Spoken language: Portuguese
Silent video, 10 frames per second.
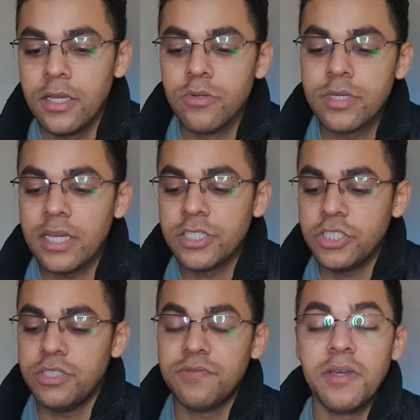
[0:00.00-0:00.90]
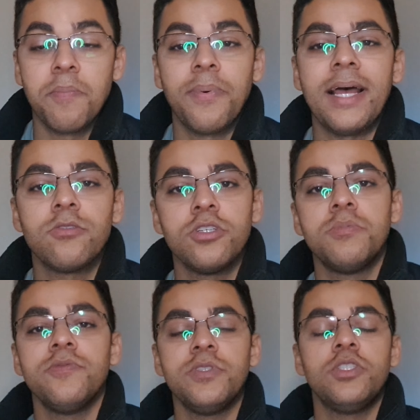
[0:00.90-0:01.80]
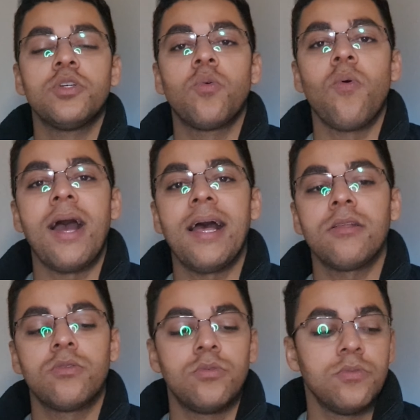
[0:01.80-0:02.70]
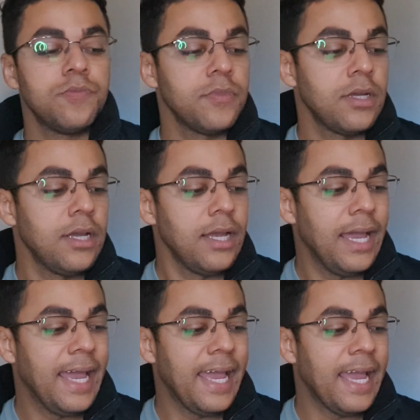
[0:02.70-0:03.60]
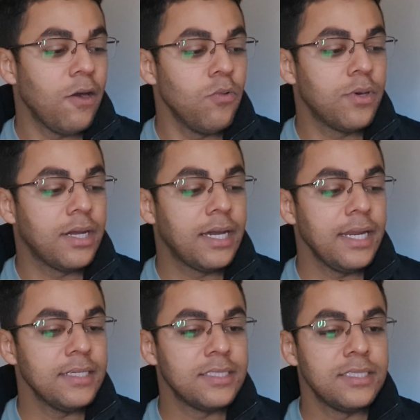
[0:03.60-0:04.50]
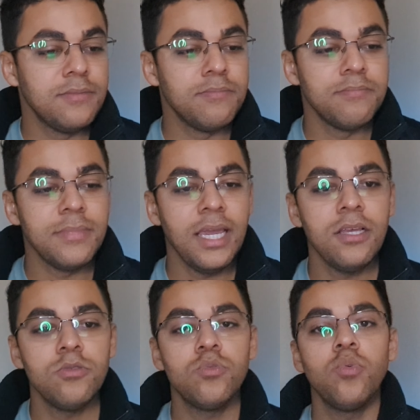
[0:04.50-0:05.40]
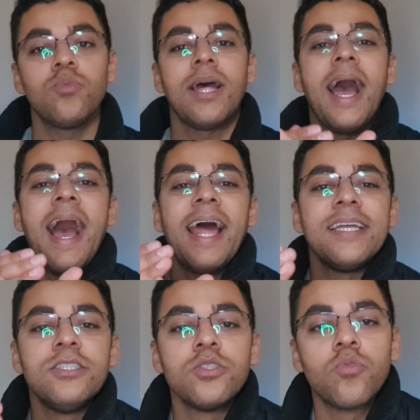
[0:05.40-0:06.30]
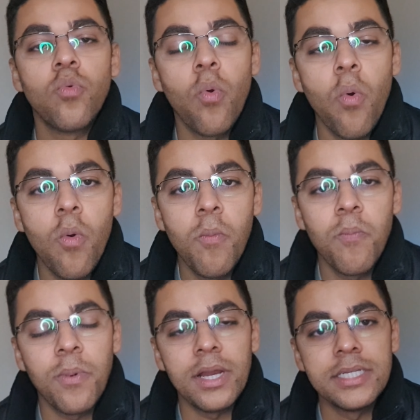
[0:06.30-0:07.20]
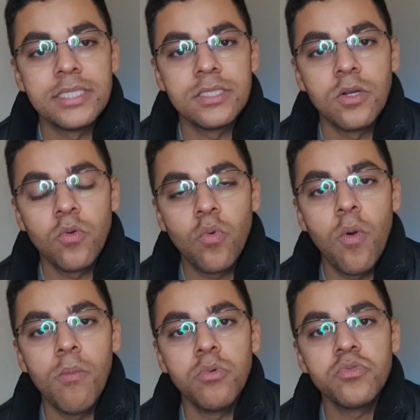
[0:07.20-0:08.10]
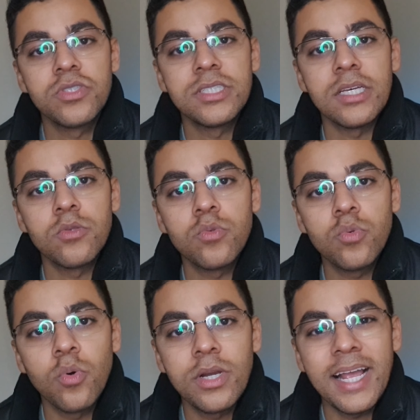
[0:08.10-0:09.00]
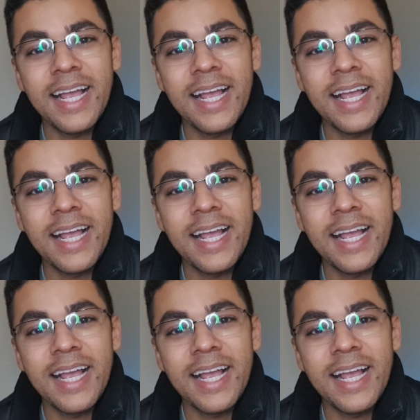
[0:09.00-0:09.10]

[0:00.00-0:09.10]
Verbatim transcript: E o que a gente vê para 2024 é o crescimento da área de compras como um setor